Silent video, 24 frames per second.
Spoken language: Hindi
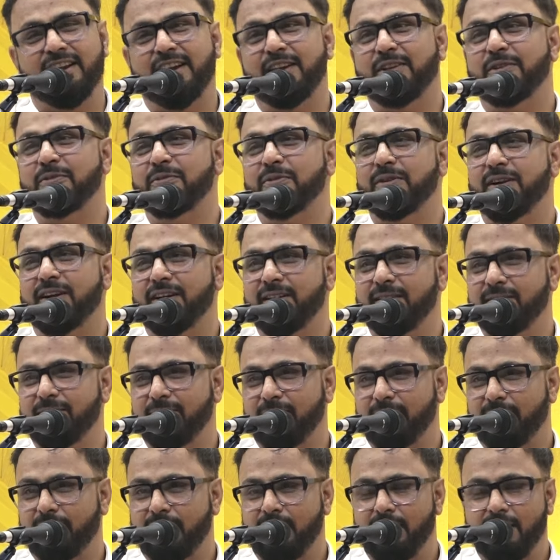कह दूँगा
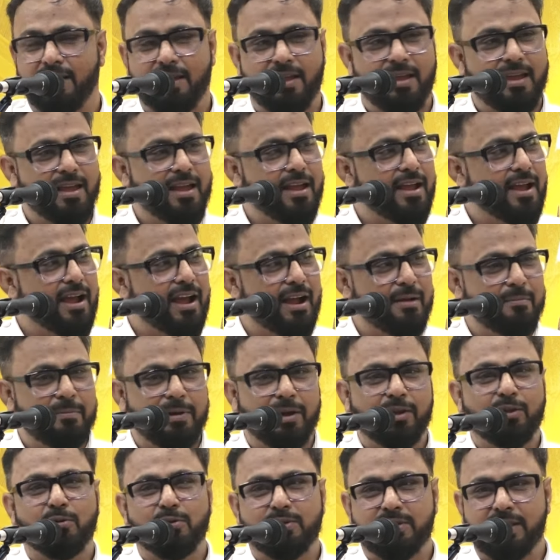अब
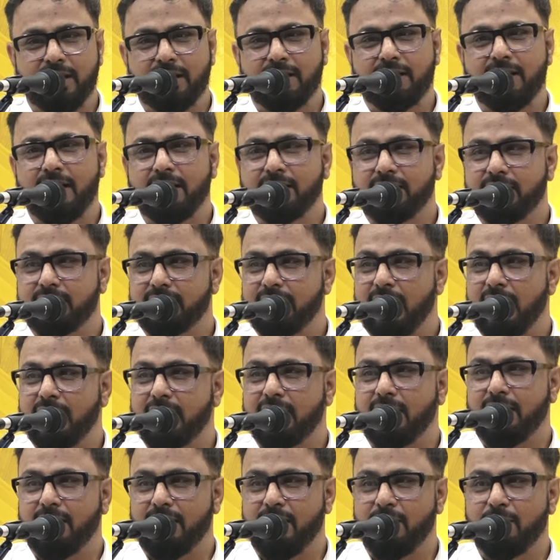मैं तो उस दिन का इंतज़ार
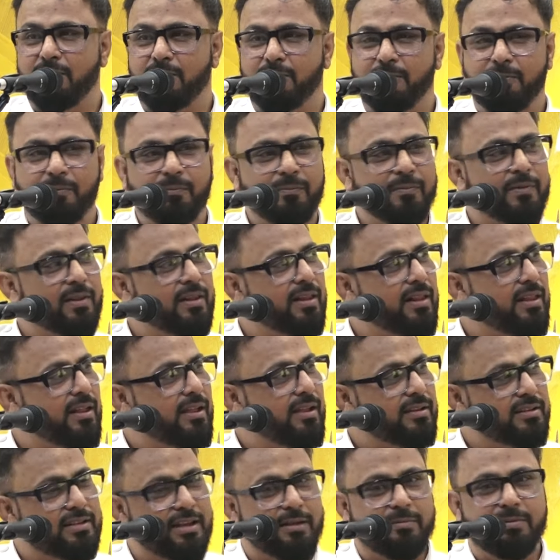कर रहा हूँ
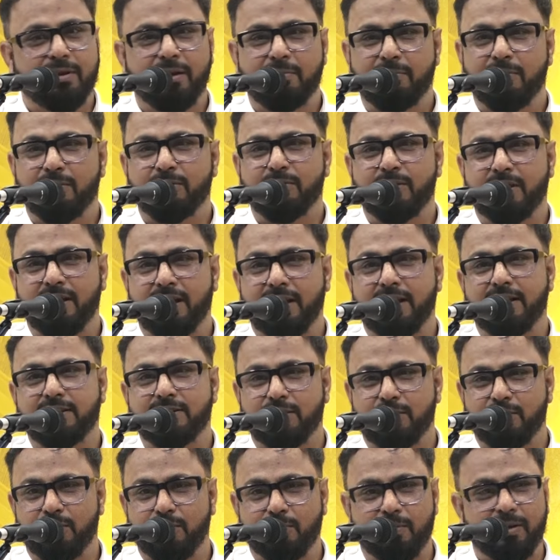जब ये मथुरे के
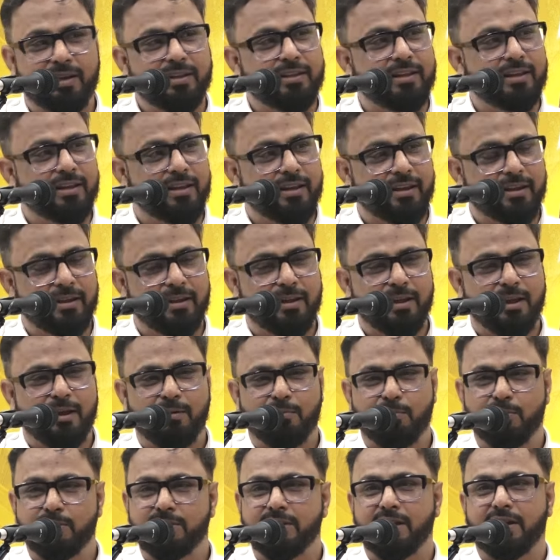चतुर्वेदी
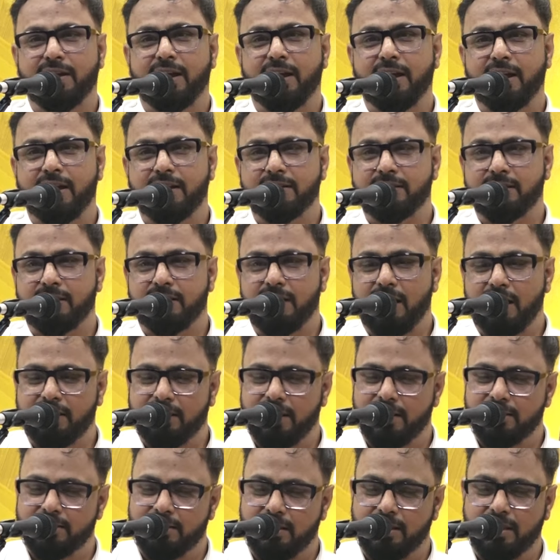मुझे कहें कि सिद्धार्थ
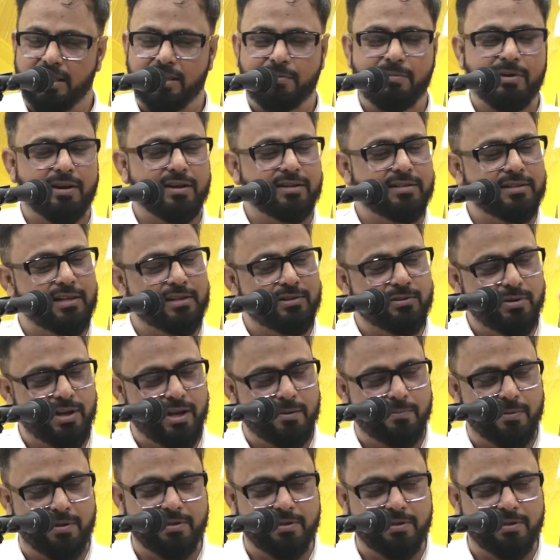एक सिंधी में गज़ल सुन एक